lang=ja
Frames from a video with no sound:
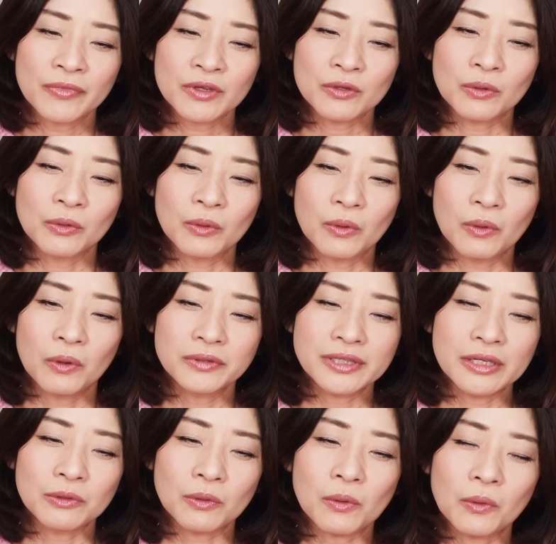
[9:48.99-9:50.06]
その、
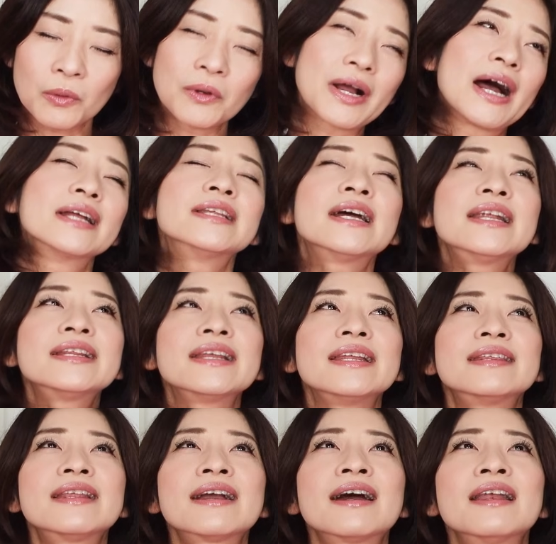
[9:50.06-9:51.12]
ホステの心が離れて
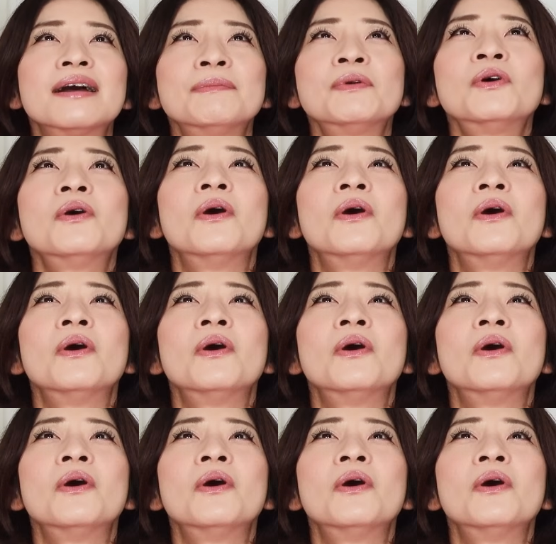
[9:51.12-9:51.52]
いってからも、